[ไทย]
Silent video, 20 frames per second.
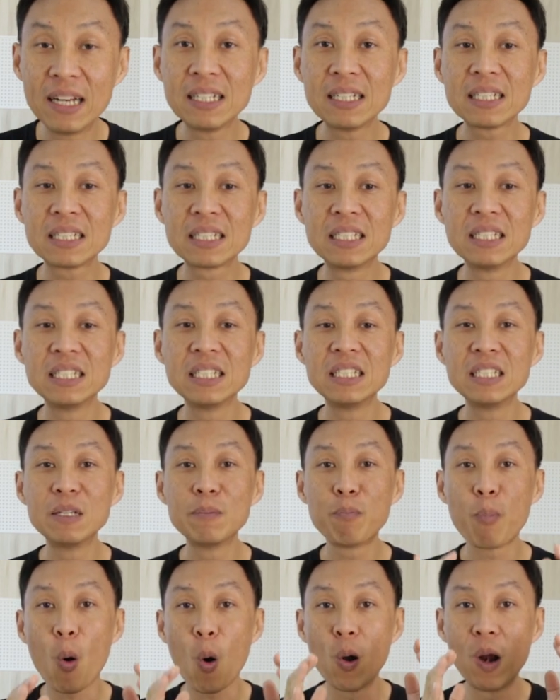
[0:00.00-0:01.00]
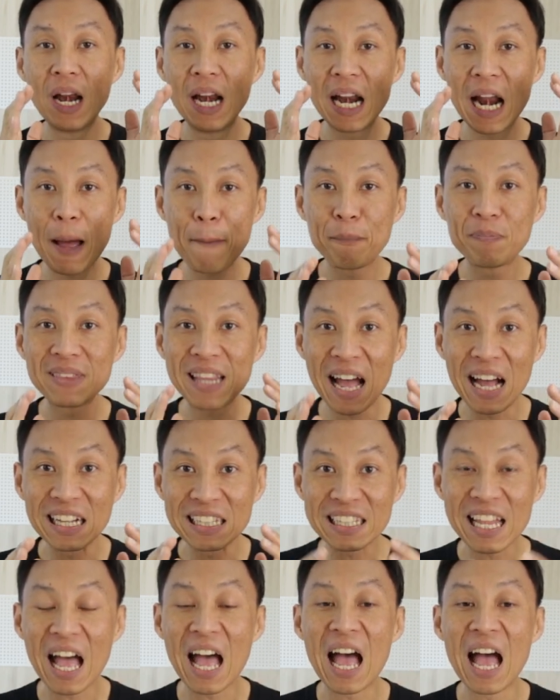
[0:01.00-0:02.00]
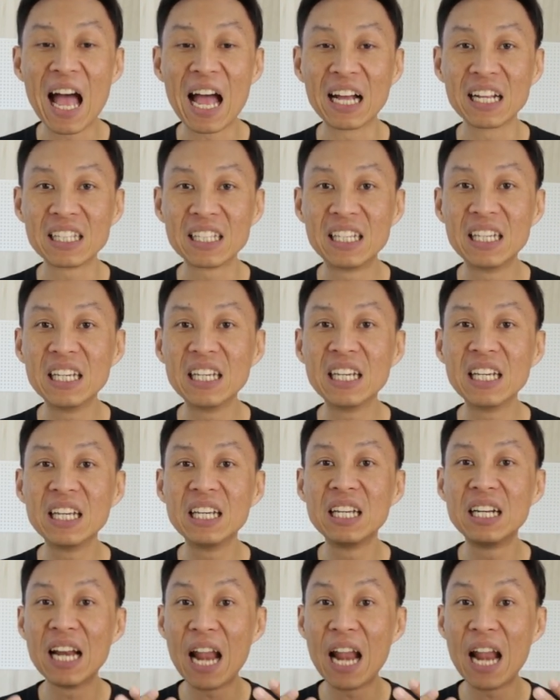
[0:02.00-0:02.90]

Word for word: นต์คือผลลัพธ์ต่างๆที่